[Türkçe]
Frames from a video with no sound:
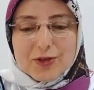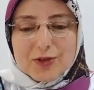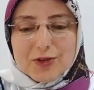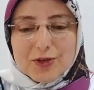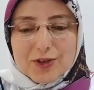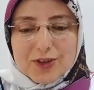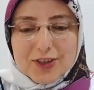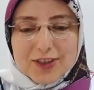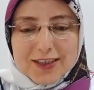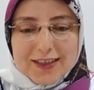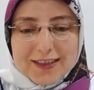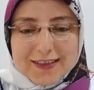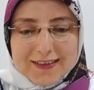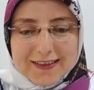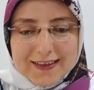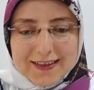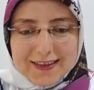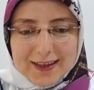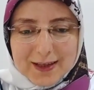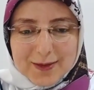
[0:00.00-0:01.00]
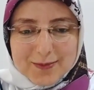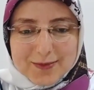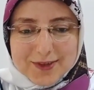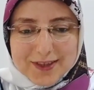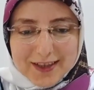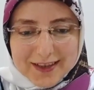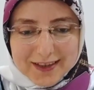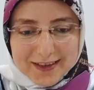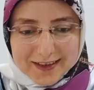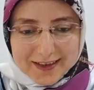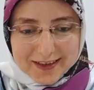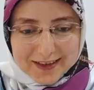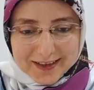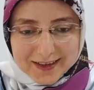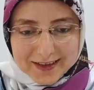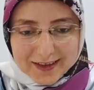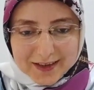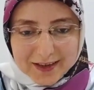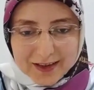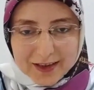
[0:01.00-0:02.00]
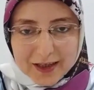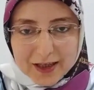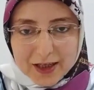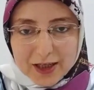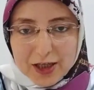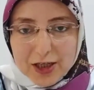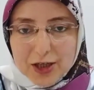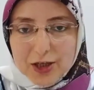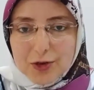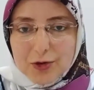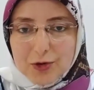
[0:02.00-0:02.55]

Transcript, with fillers: Çünkü Instagram canlı yayınında